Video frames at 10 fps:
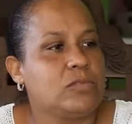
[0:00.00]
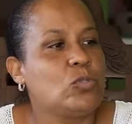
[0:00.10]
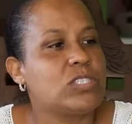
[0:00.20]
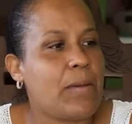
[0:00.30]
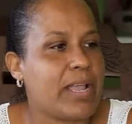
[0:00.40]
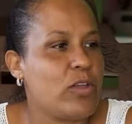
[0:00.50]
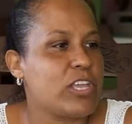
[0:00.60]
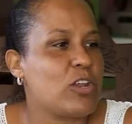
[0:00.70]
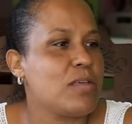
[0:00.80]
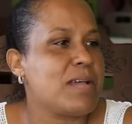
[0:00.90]
Tú sabes que yo
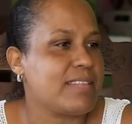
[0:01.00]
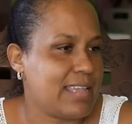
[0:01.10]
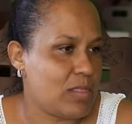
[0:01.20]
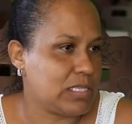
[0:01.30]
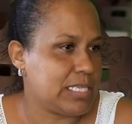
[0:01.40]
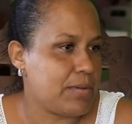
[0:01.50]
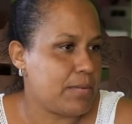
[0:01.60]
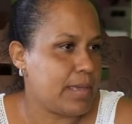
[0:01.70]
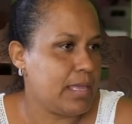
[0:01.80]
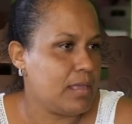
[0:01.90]
quiero demasiado a ese
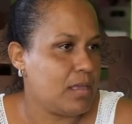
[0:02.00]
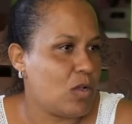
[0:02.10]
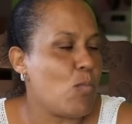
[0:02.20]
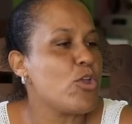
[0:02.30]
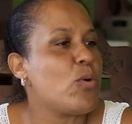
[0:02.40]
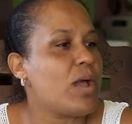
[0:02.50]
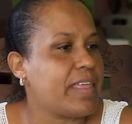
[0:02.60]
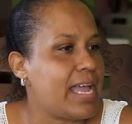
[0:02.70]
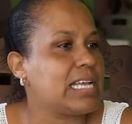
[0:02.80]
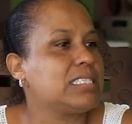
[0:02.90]
bebé. ¿Cómo yo voy a
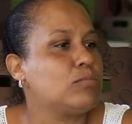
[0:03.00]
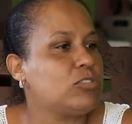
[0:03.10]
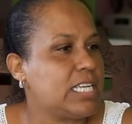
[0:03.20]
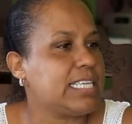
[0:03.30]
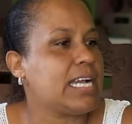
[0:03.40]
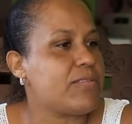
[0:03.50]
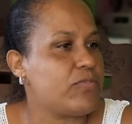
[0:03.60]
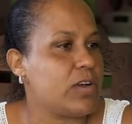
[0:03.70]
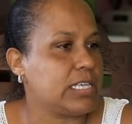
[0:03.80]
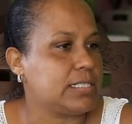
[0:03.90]
dejar que esa muchacha haga
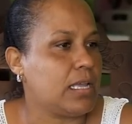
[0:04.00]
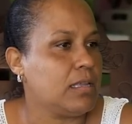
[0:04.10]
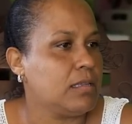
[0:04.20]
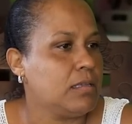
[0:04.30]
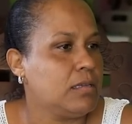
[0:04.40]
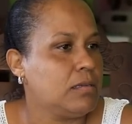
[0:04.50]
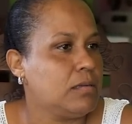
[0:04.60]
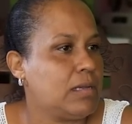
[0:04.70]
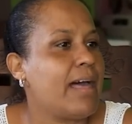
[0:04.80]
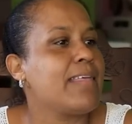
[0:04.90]
fuerza?
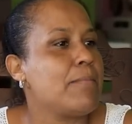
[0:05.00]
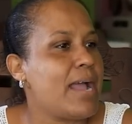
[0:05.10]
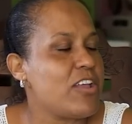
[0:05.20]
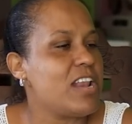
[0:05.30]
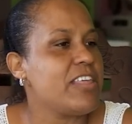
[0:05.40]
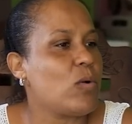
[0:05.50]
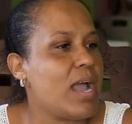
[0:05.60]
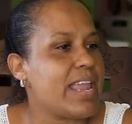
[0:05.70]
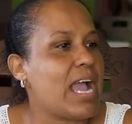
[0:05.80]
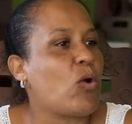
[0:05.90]
Además, yo le digo a
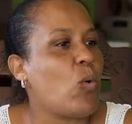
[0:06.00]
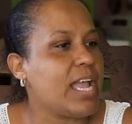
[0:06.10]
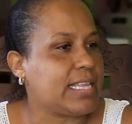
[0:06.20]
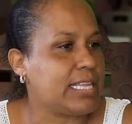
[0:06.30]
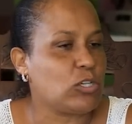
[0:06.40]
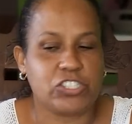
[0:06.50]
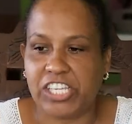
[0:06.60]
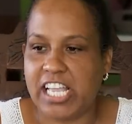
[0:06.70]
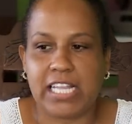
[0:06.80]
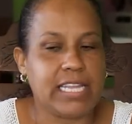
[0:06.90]
ella, acuéstate o
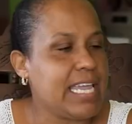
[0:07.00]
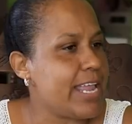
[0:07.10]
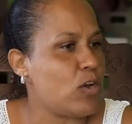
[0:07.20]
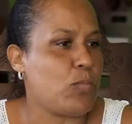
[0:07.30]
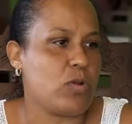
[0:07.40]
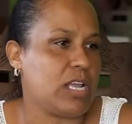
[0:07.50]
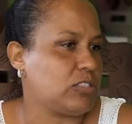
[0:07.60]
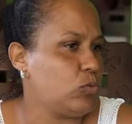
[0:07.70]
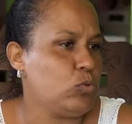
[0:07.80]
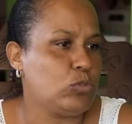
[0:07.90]
siéntate, y ella no pone
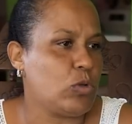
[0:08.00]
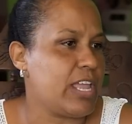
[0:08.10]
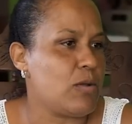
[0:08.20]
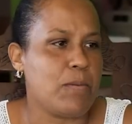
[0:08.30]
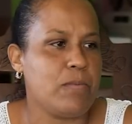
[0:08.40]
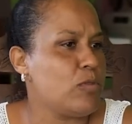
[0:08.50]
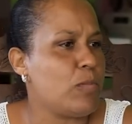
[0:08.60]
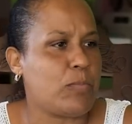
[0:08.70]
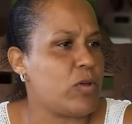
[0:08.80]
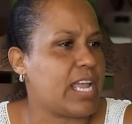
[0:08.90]
asunto, ella no
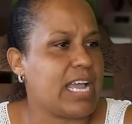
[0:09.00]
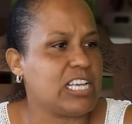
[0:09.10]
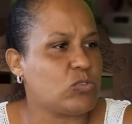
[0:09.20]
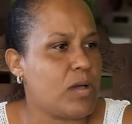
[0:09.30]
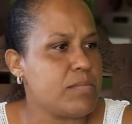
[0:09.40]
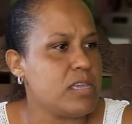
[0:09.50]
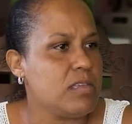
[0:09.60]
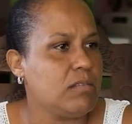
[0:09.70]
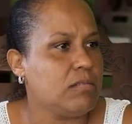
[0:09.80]
me, pone caso a mí.